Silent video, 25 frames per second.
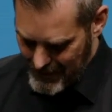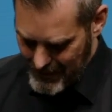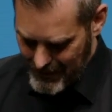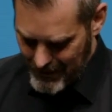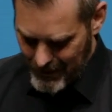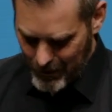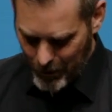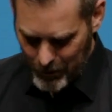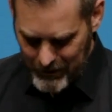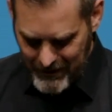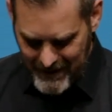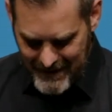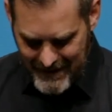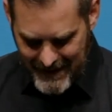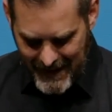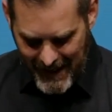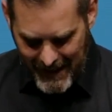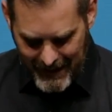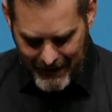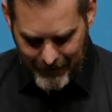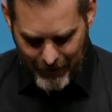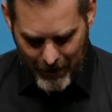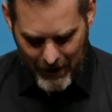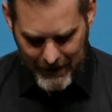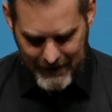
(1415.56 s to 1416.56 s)
Gottes
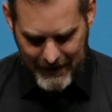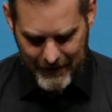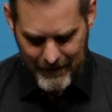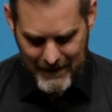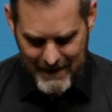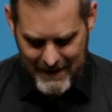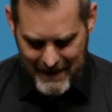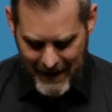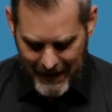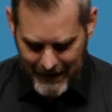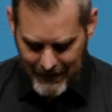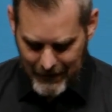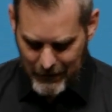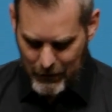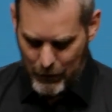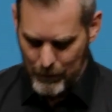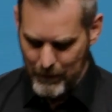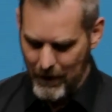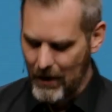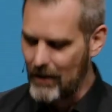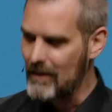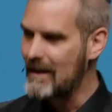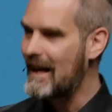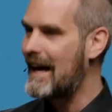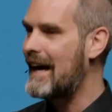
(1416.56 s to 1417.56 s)
Gegenwart im Zentrum
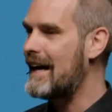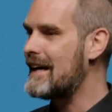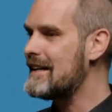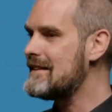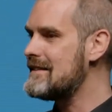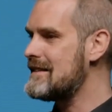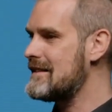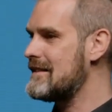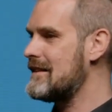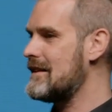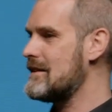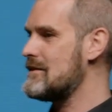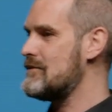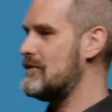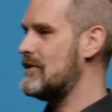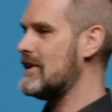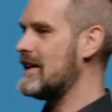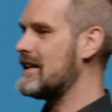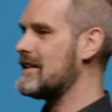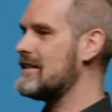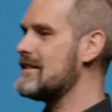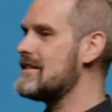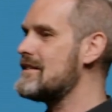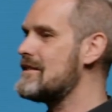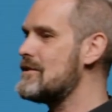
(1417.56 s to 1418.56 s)
kann heißen, dass
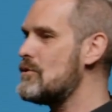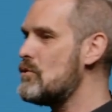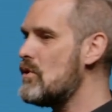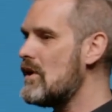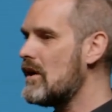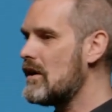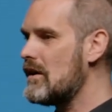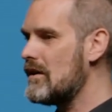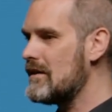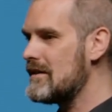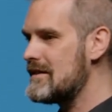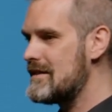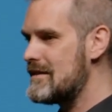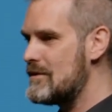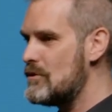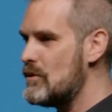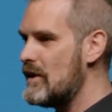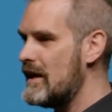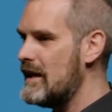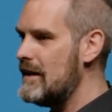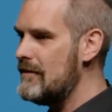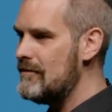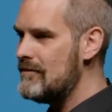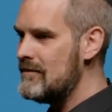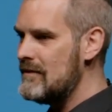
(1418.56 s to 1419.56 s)
vielleicht ein Zugang zu
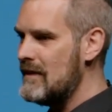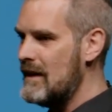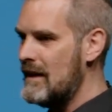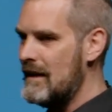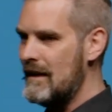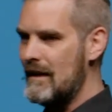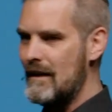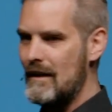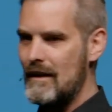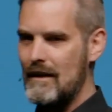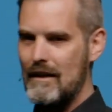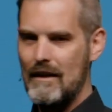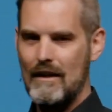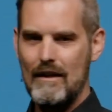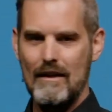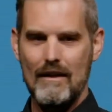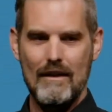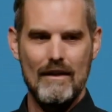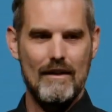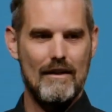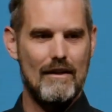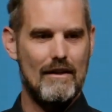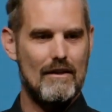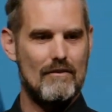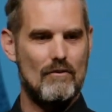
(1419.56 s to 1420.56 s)
ihm
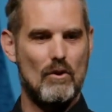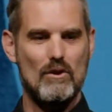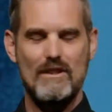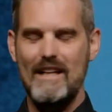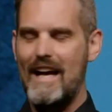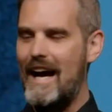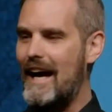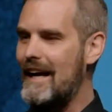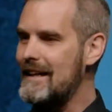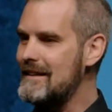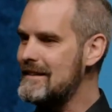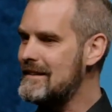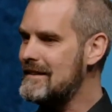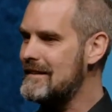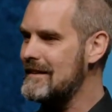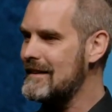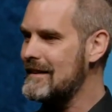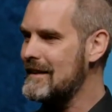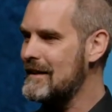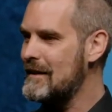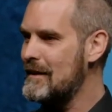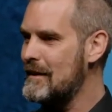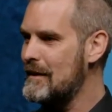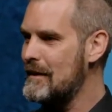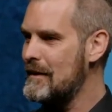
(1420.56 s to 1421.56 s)
wo die einen
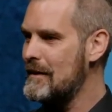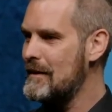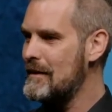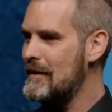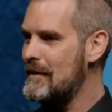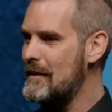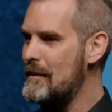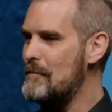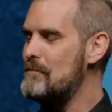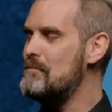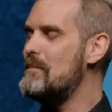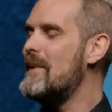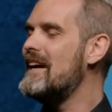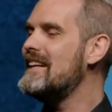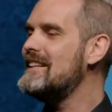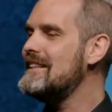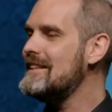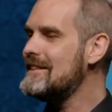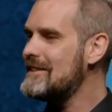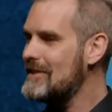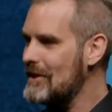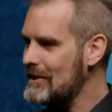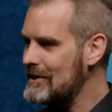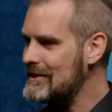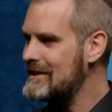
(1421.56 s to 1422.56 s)

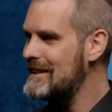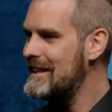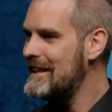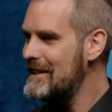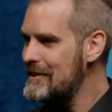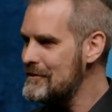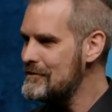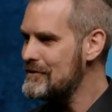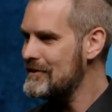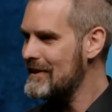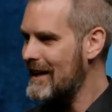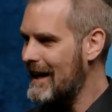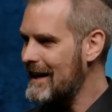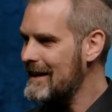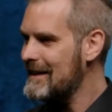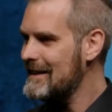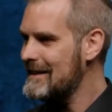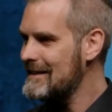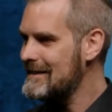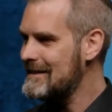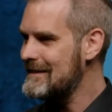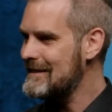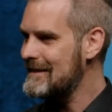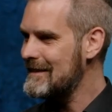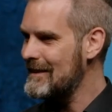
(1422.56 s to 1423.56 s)
meditativ
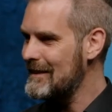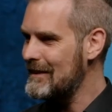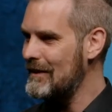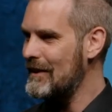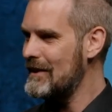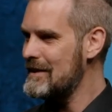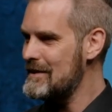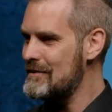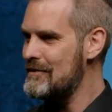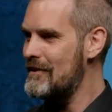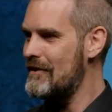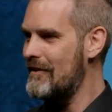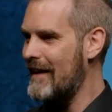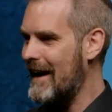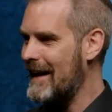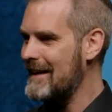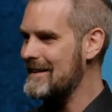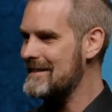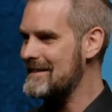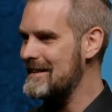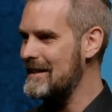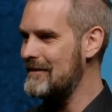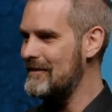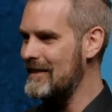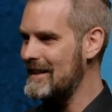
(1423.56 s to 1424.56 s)
nennen, nicht zu
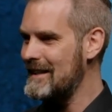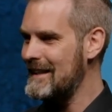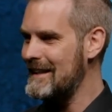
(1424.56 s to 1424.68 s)
verwechseln mit